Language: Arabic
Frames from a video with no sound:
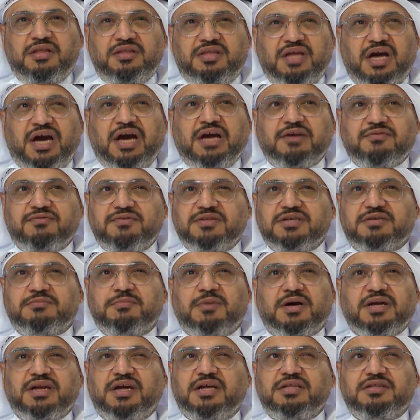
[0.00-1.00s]
انت عارف
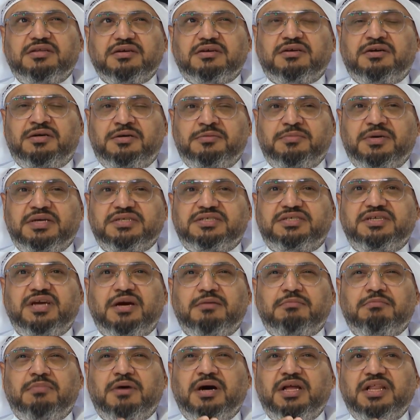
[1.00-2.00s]
انك ما راح تقحم
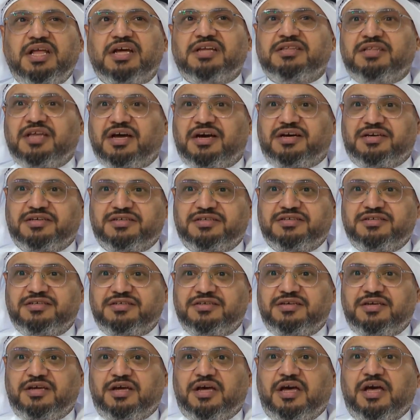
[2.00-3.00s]
اشياء ما لها داعي
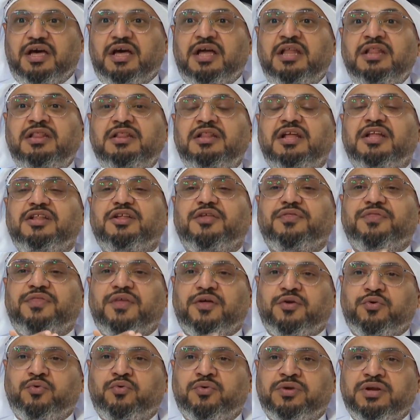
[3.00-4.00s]
نعم. الا
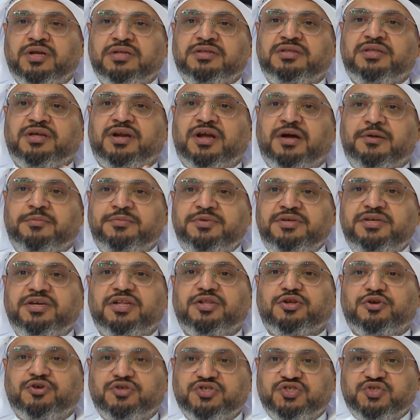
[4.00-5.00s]
للضروره
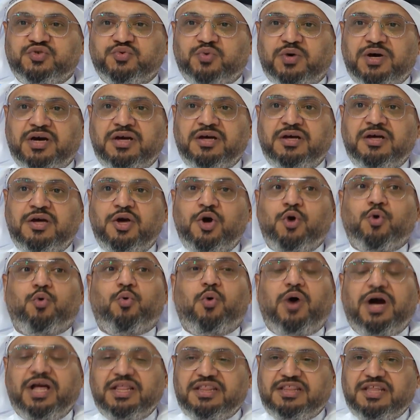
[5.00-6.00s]
الدراميه القصوى
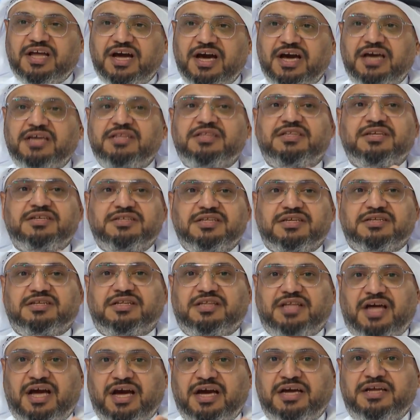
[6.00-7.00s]
وحتى هاي تقدر
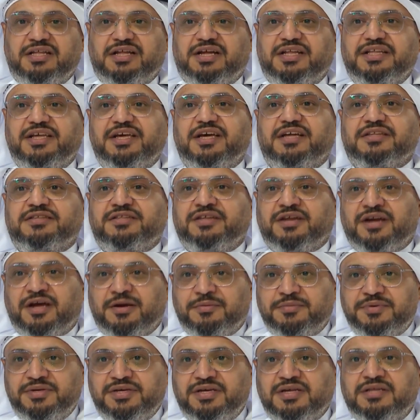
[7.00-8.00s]
تتحايل عليها
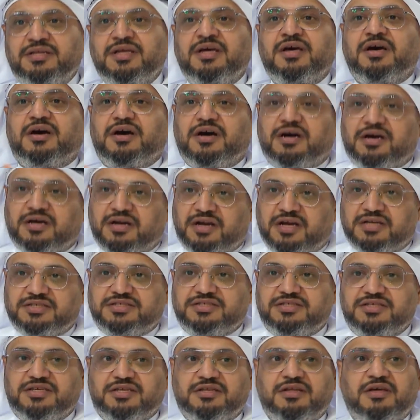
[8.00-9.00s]
دراميا
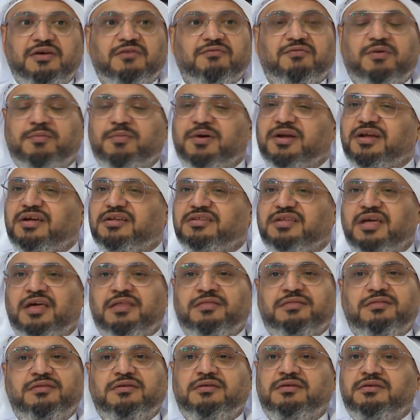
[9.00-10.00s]
اخراجيا فما راح
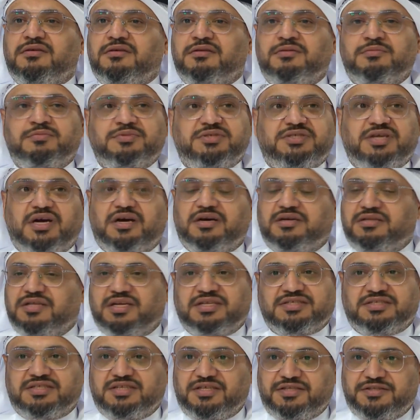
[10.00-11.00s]
تاذي
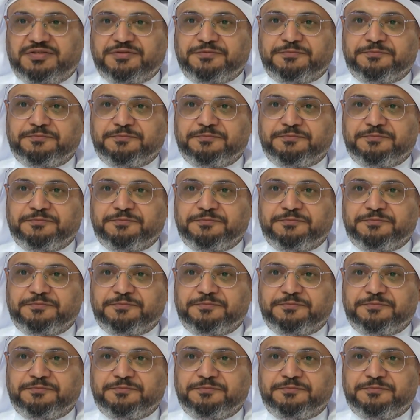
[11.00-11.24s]
المشاهد اصلا